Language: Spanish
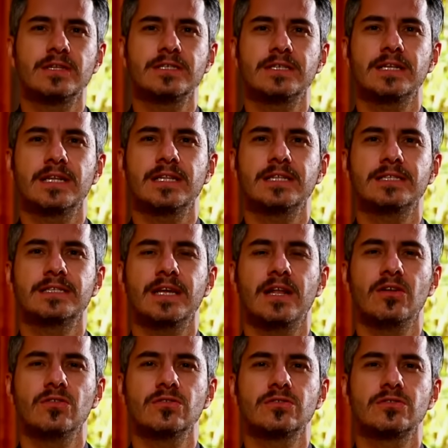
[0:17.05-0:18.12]
una escena de
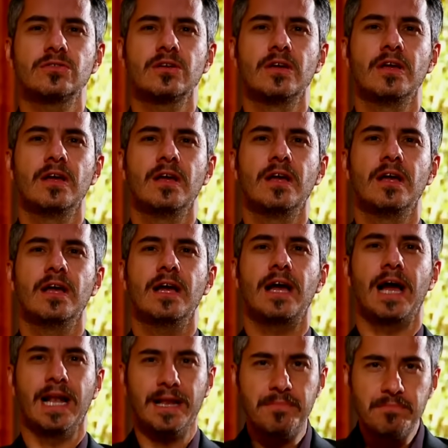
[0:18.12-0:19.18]
celos
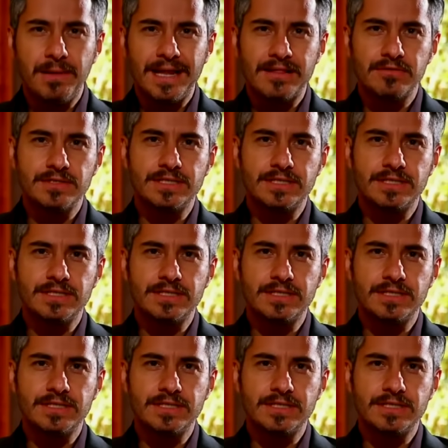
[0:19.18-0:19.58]
al empleado